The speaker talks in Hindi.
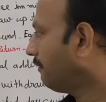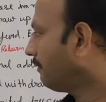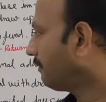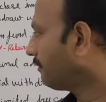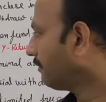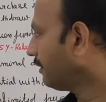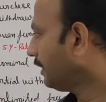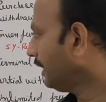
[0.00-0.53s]

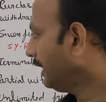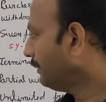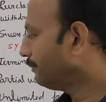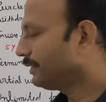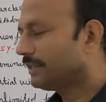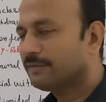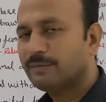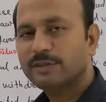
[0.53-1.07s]
और
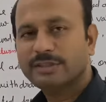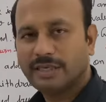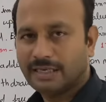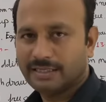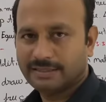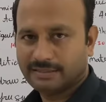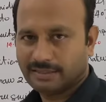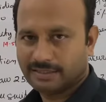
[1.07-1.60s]
लिमिटेड में
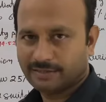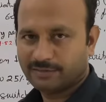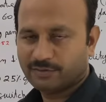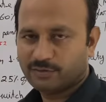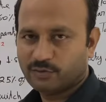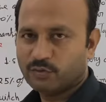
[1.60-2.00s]
चालीस हज़ार